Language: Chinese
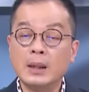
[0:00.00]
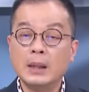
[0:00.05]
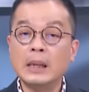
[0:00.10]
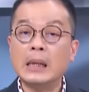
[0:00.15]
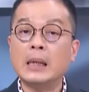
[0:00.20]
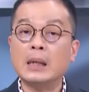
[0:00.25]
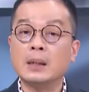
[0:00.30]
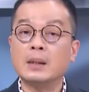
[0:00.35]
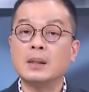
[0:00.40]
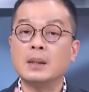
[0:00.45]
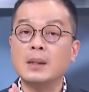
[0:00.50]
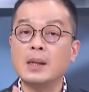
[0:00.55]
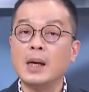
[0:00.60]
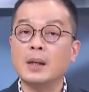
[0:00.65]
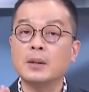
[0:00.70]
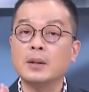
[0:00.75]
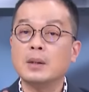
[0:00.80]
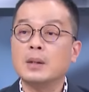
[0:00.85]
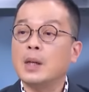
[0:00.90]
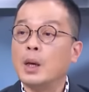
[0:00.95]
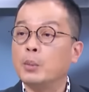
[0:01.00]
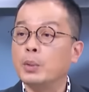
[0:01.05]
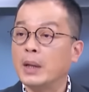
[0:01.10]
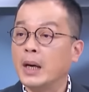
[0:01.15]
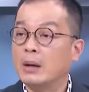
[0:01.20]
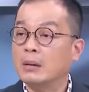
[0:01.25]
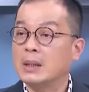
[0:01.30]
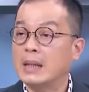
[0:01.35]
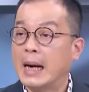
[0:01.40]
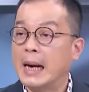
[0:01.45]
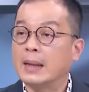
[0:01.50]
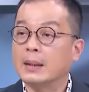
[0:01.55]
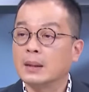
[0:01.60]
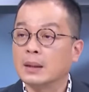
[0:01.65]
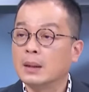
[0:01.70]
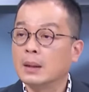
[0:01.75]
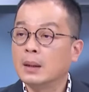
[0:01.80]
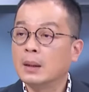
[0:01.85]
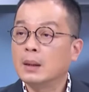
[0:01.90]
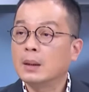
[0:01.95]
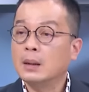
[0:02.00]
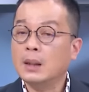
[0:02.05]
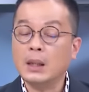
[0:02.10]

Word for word: 那个资料是造不了假的。嗯。